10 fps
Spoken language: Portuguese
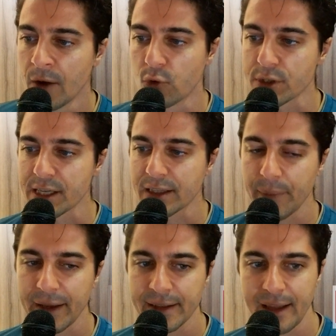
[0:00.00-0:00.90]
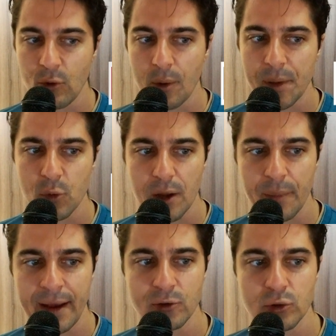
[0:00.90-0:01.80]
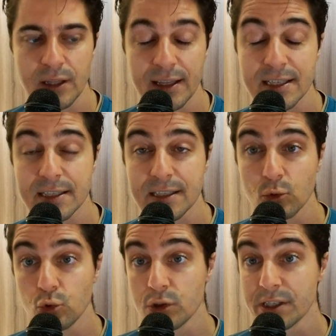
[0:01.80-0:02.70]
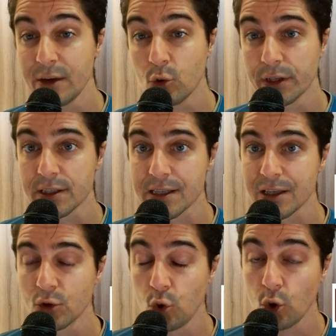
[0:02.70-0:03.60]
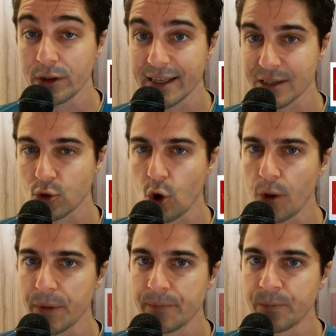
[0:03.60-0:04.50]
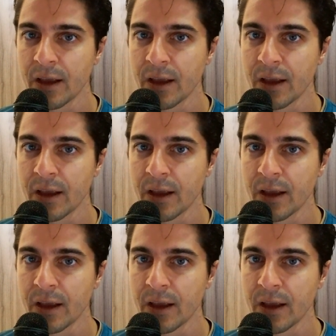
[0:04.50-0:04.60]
Você também tem um aprimoramento na descrição dos ícones do desktop.